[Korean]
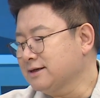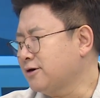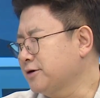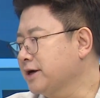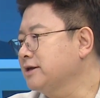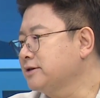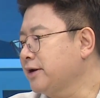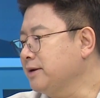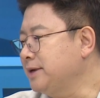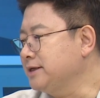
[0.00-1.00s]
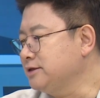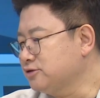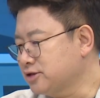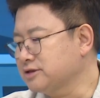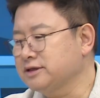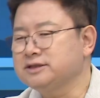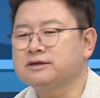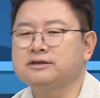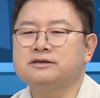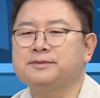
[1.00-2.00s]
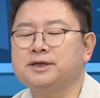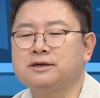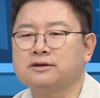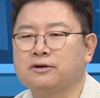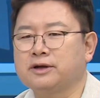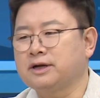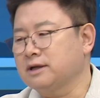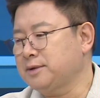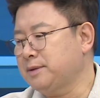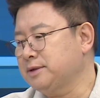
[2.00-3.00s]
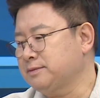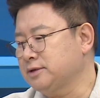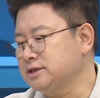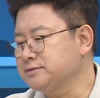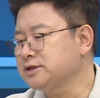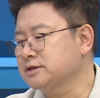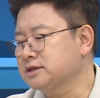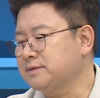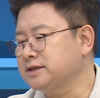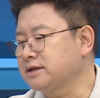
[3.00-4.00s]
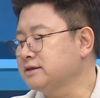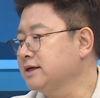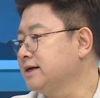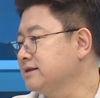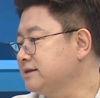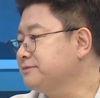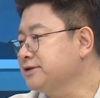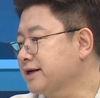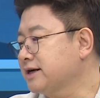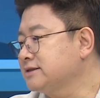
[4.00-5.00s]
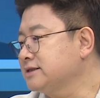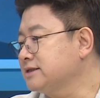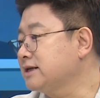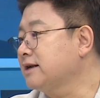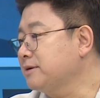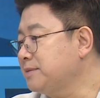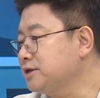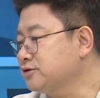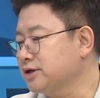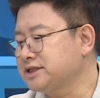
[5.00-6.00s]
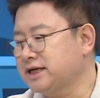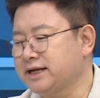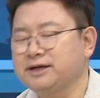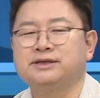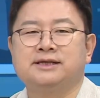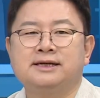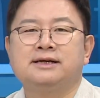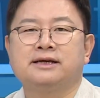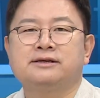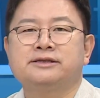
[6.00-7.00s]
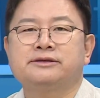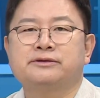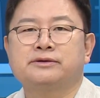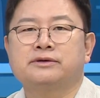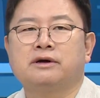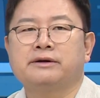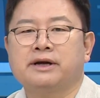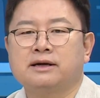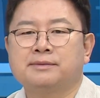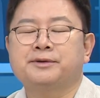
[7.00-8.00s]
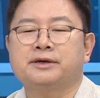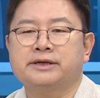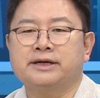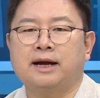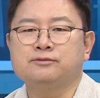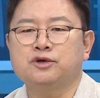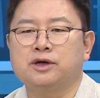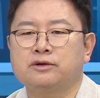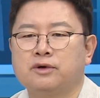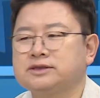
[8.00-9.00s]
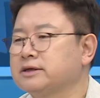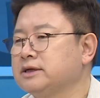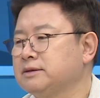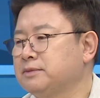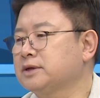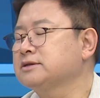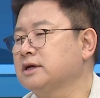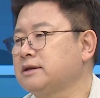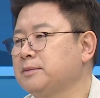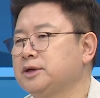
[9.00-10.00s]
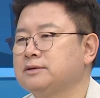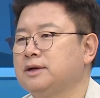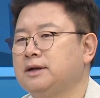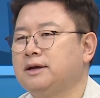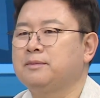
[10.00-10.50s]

거래가 되게 많이 줄어서 2021년 거래량에 비하면 뭐 심지어 심할 때는 10분의 1까지 지난해 연말 어, 줄었잖아요. 그쵸, 네. 이런 식으로 거래가 급격히 감소하는 과정이 벌어지게 되면 음.